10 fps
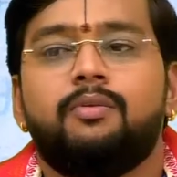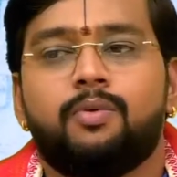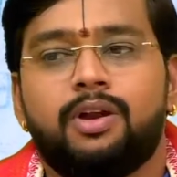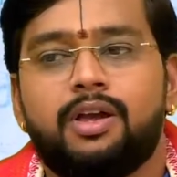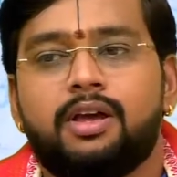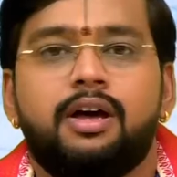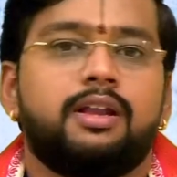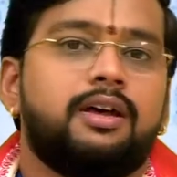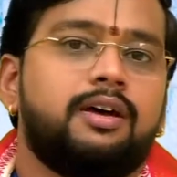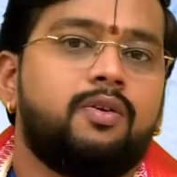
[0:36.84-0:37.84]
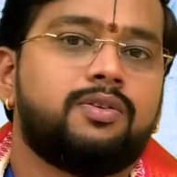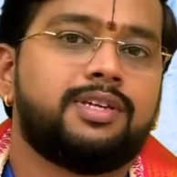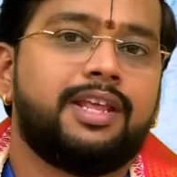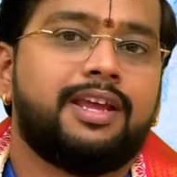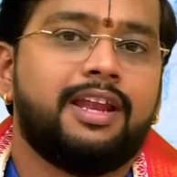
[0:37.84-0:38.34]
உங்களுக்கான
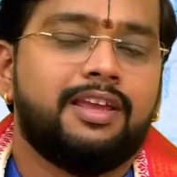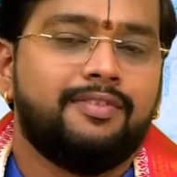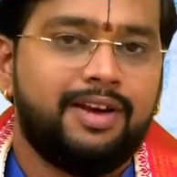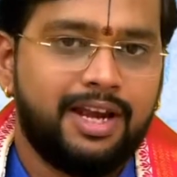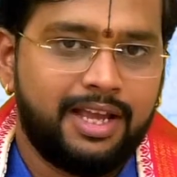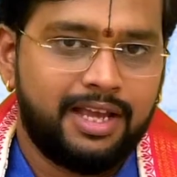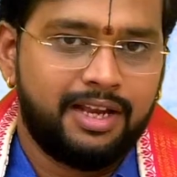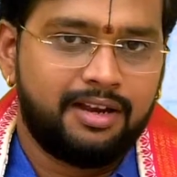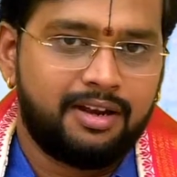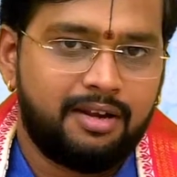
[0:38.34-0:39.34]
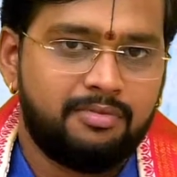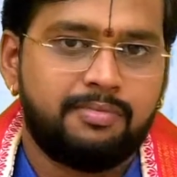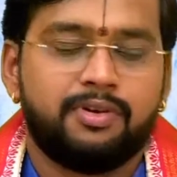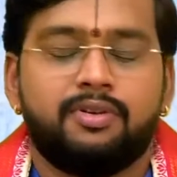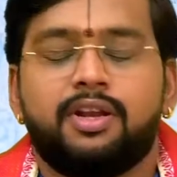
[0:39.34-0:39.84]
ஆலோசனைகளை வழங்க நான்
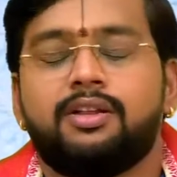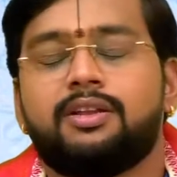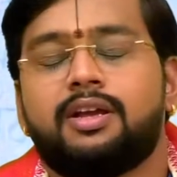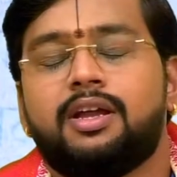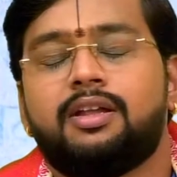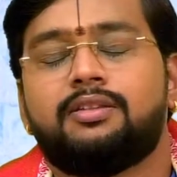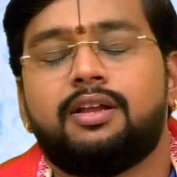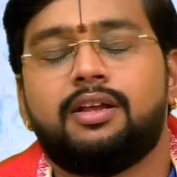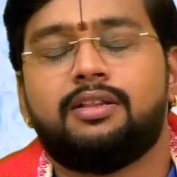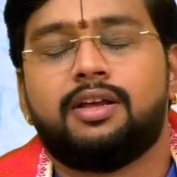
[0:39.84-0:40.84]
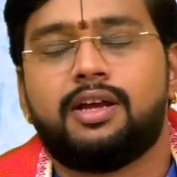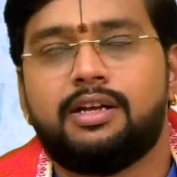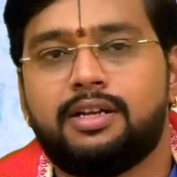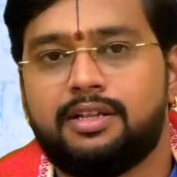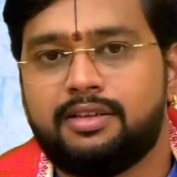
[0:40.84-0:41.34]
கடமைப்பட்டுள்ளேன் அதற்கான தகுந்த
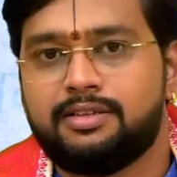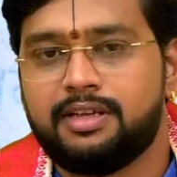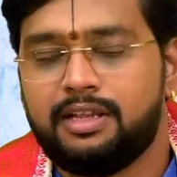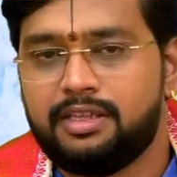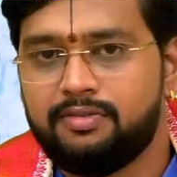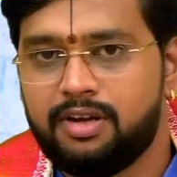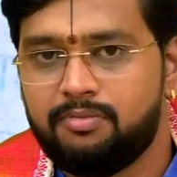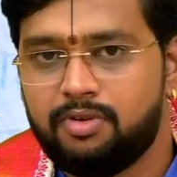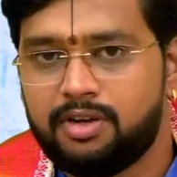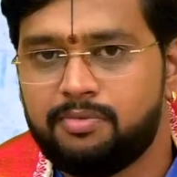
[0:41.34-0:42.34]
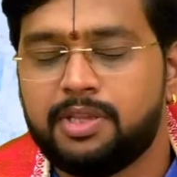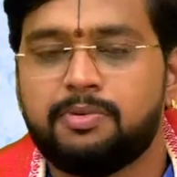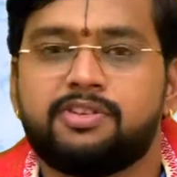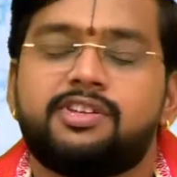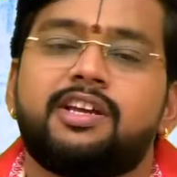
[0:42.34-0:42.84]
கட்டணத்தை செலுத்திவிட்டு முன் அனுமதி
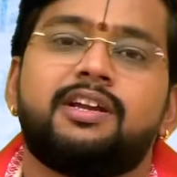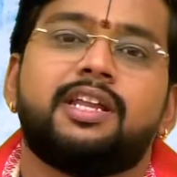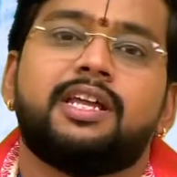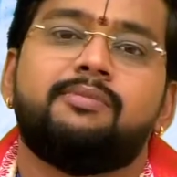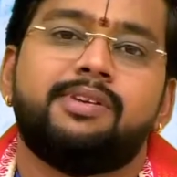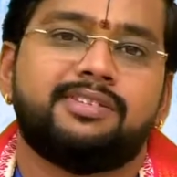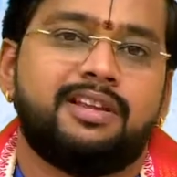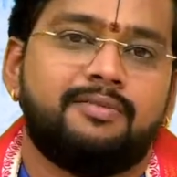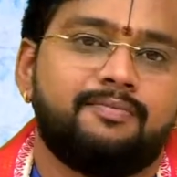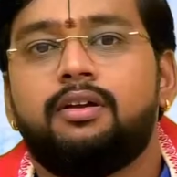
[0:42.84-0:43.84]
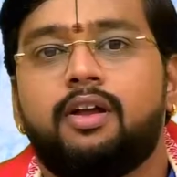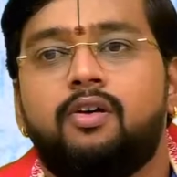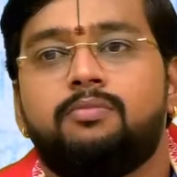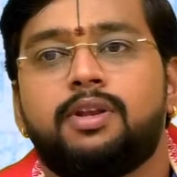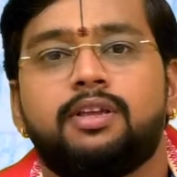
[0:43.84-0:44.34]
பெற்று எங்கிட்ட நீங்கள் பேசலாம்
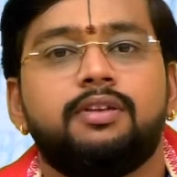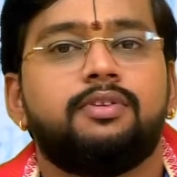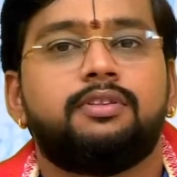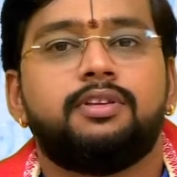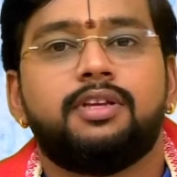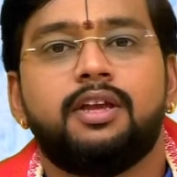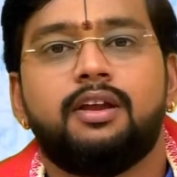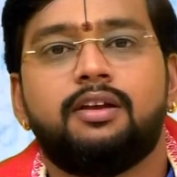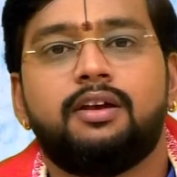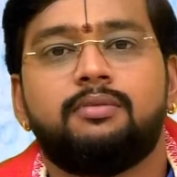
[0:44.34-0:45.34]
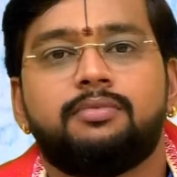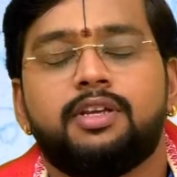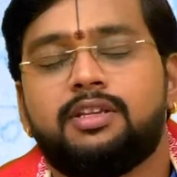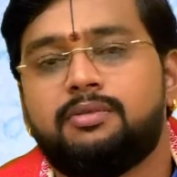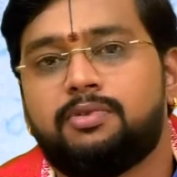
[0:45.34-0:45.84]
நவம்பர் இருபத்தி ஏழாம்
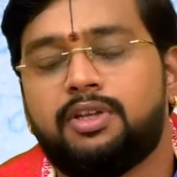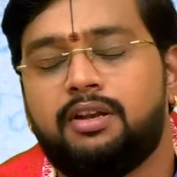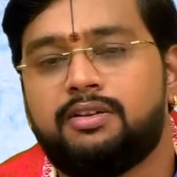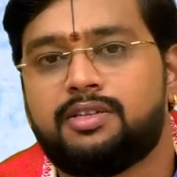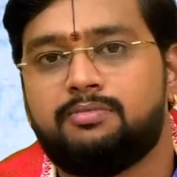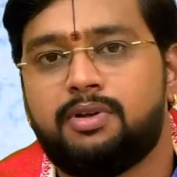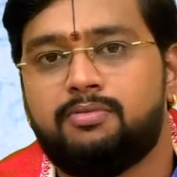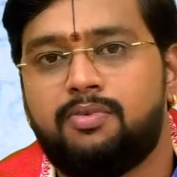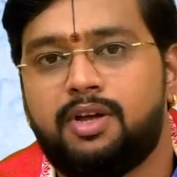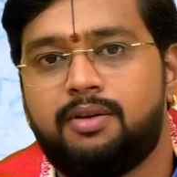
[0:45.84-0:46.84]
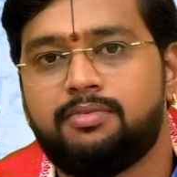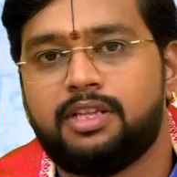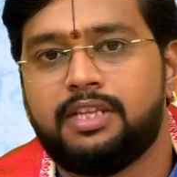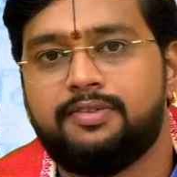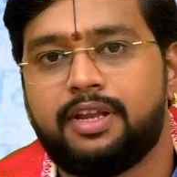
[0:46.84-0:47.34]
தேதி முதல் டிசம்பர் மூணாம்
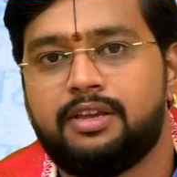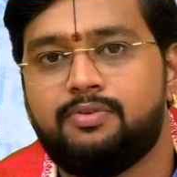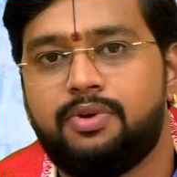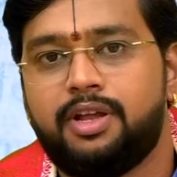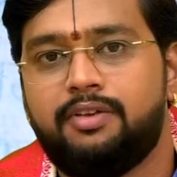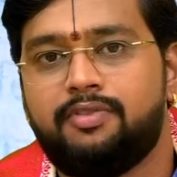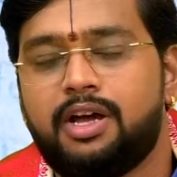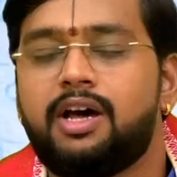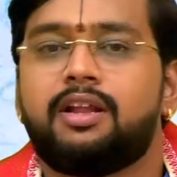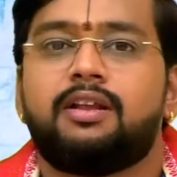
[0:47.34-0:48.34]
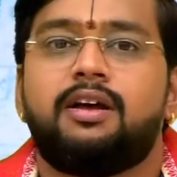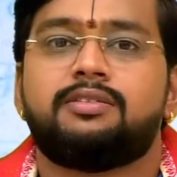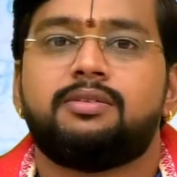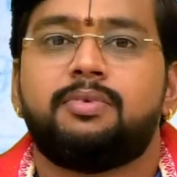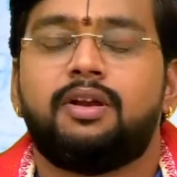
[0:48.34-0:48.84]
தேதி வரை உள்ள வார
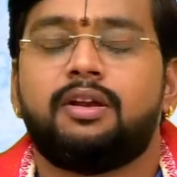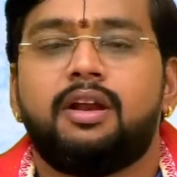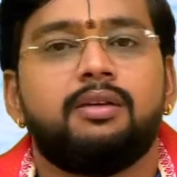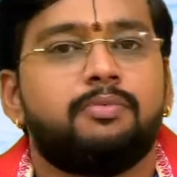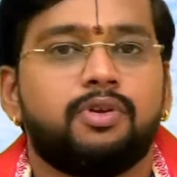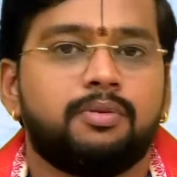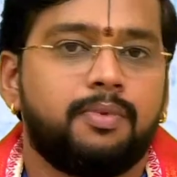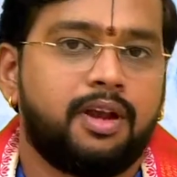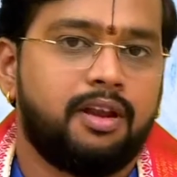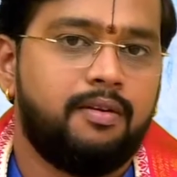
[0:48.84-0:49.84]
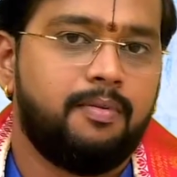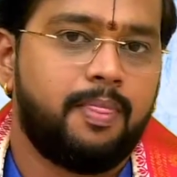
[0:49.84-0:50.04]
ராசி பலன்களை இப்பொழுது பார்க்கலாம்